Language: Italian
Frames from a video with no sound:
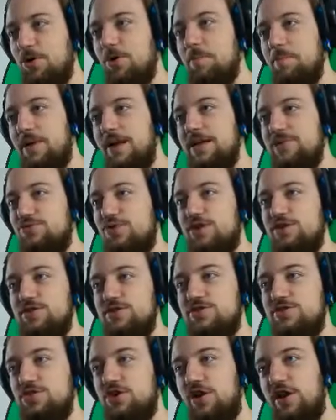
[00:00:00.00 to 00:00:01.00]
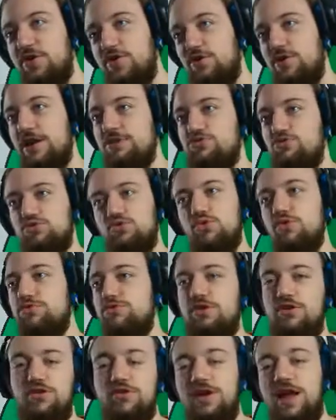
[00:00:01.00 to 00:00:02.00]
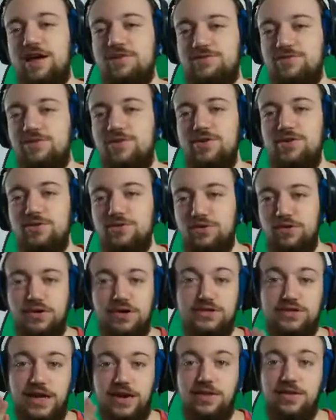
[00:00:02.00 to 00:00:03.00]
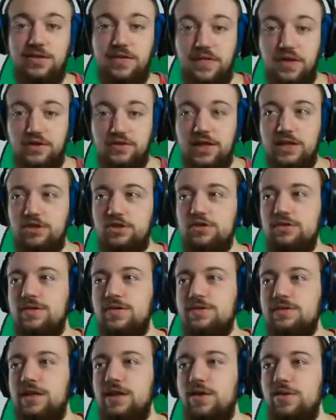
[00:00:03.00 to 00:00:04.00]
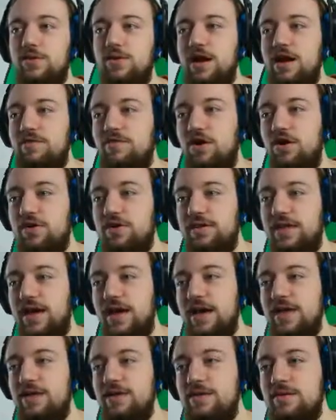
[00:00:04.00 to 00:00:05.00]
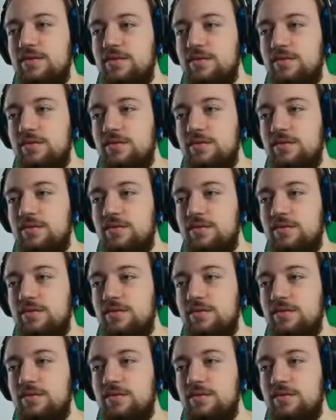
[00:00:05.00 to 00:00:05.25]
troppi là sull'ascensore, è crollato tutto, è crollato. Dovevo salire, ve l'ho detto che dovevo salire una volta, eh.